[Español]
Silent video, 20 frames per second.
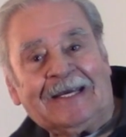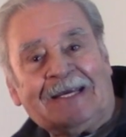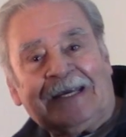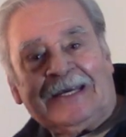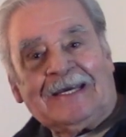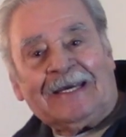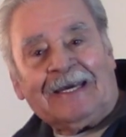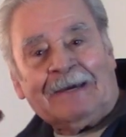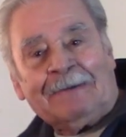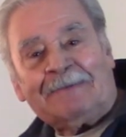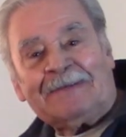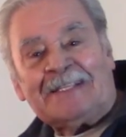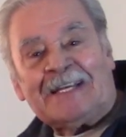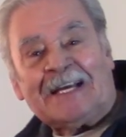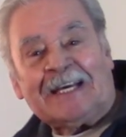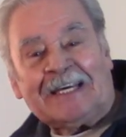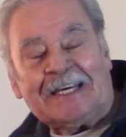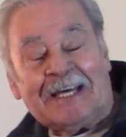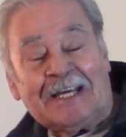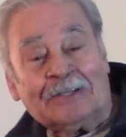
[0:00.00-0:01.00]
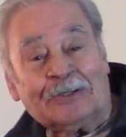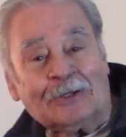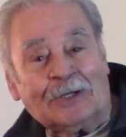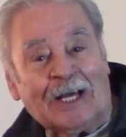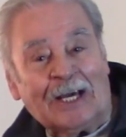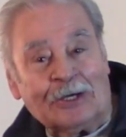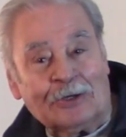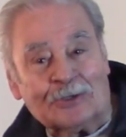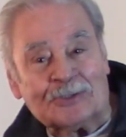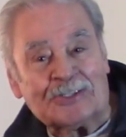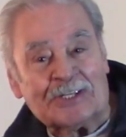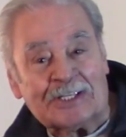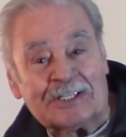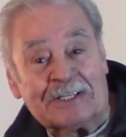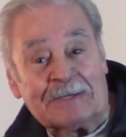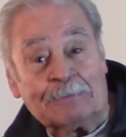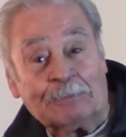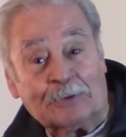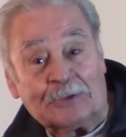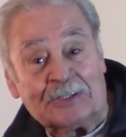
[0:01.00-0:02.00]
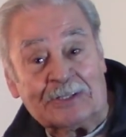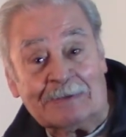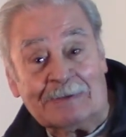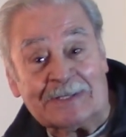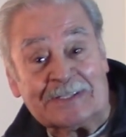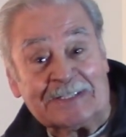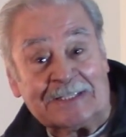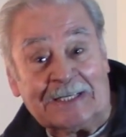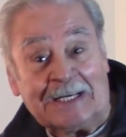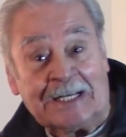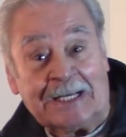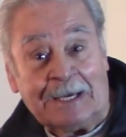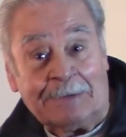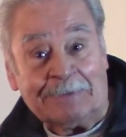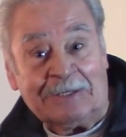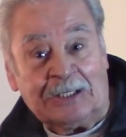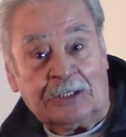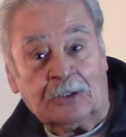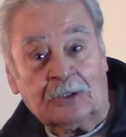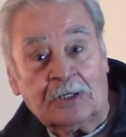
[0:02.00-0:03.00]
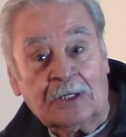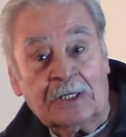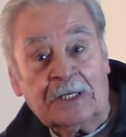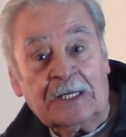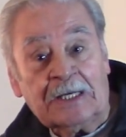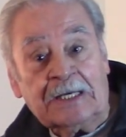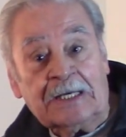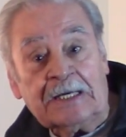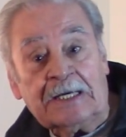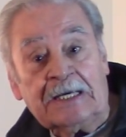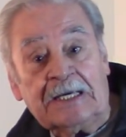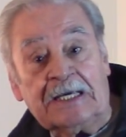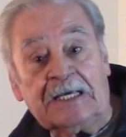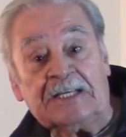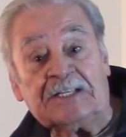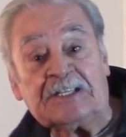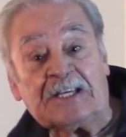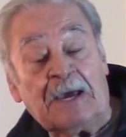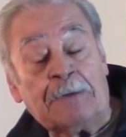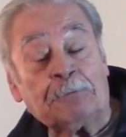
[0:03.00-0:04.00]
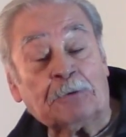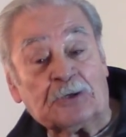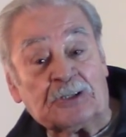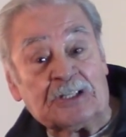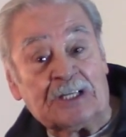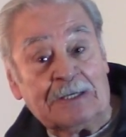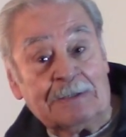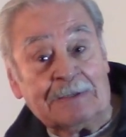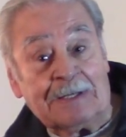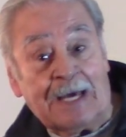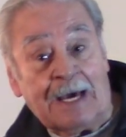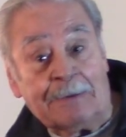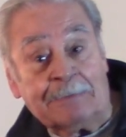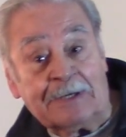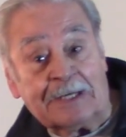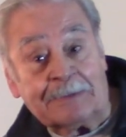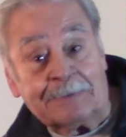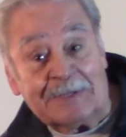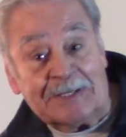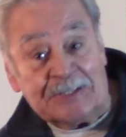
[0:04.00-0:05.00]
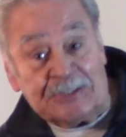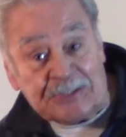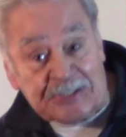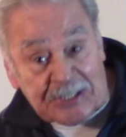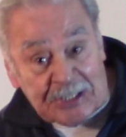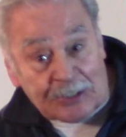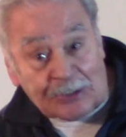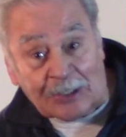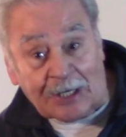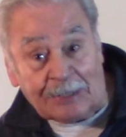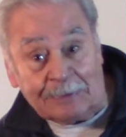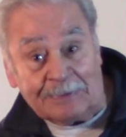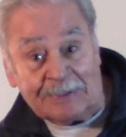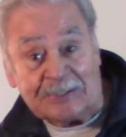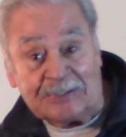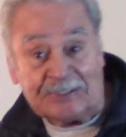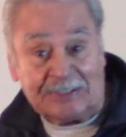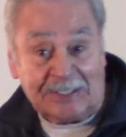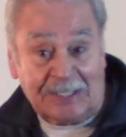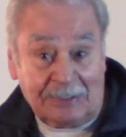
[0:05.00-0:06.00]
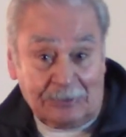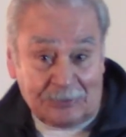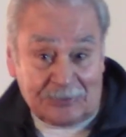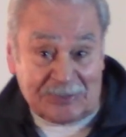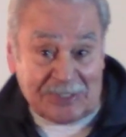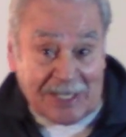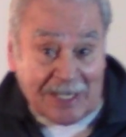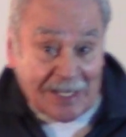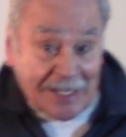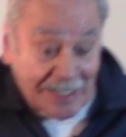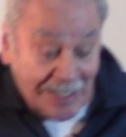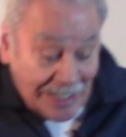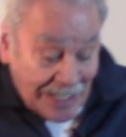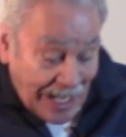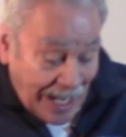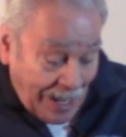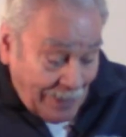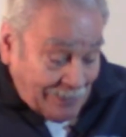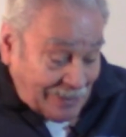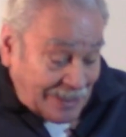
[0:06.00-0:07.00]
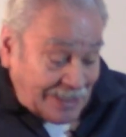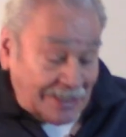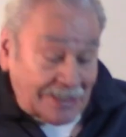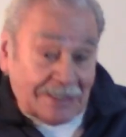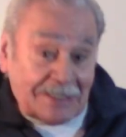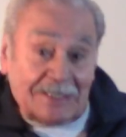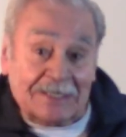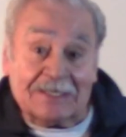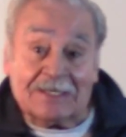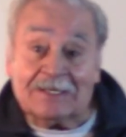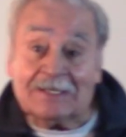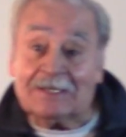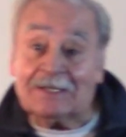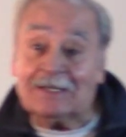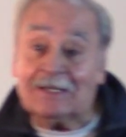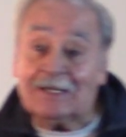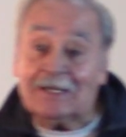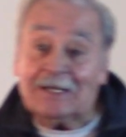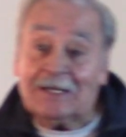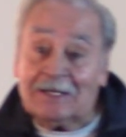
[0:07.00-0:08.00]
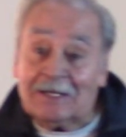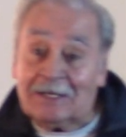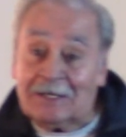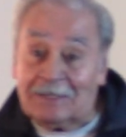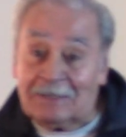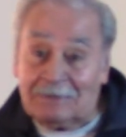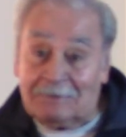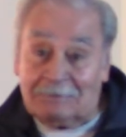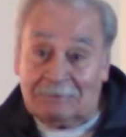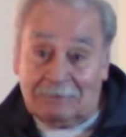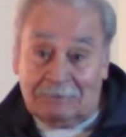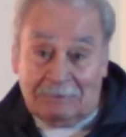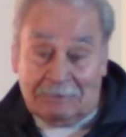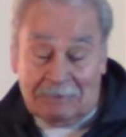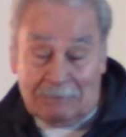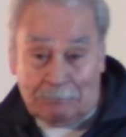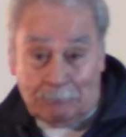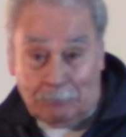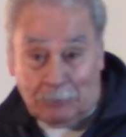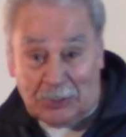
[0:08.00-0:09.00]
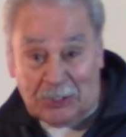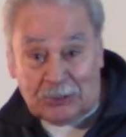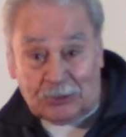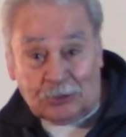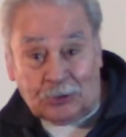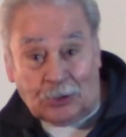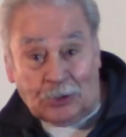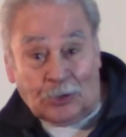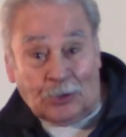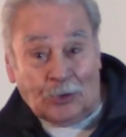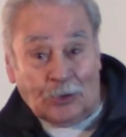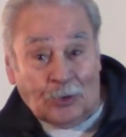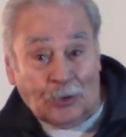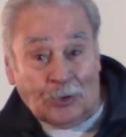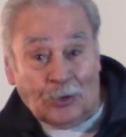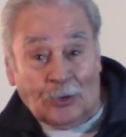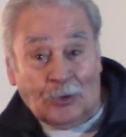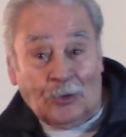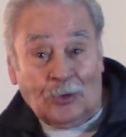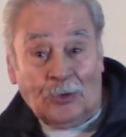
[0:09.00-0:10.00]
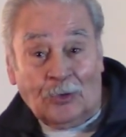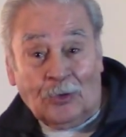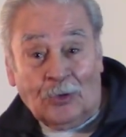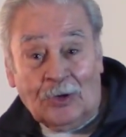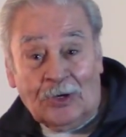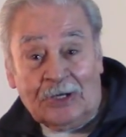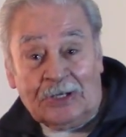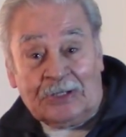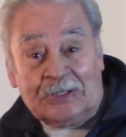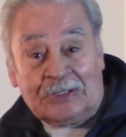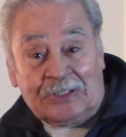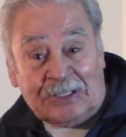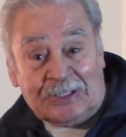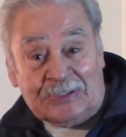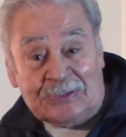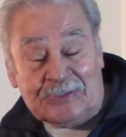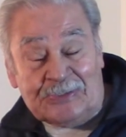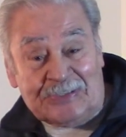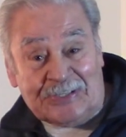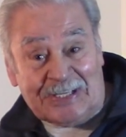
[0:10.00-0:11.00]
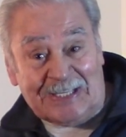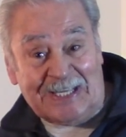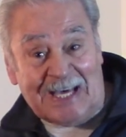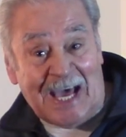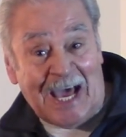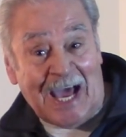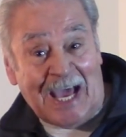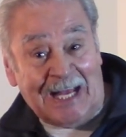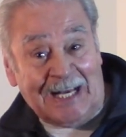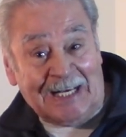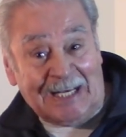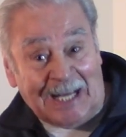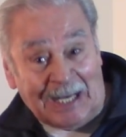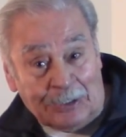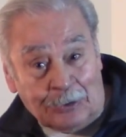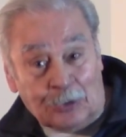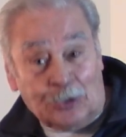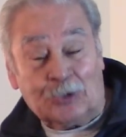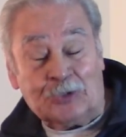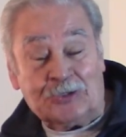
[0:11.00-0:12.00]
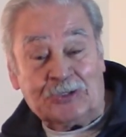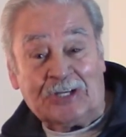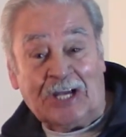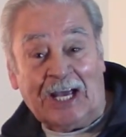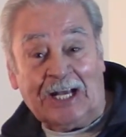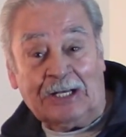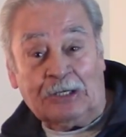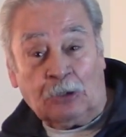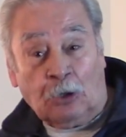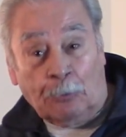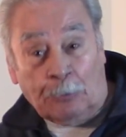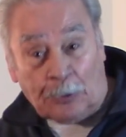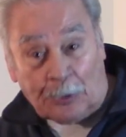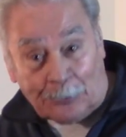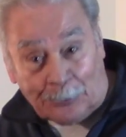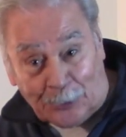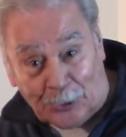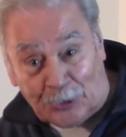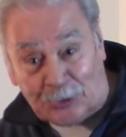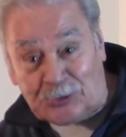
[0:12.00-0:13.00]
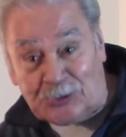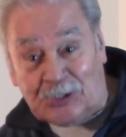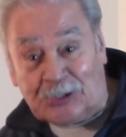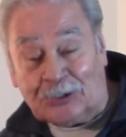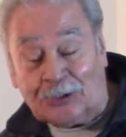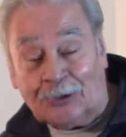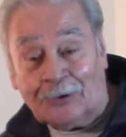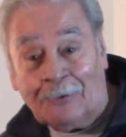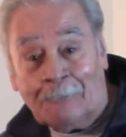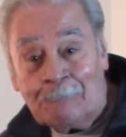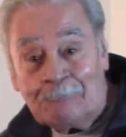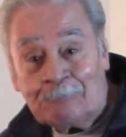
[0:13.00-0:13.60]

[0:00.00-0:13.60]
que vayan quedando las cosas imposibles en el camino y si es posible haber vencido la adversidad, o sea, haber eh, eh, puesto intensidad en la lucha, en los propósitos,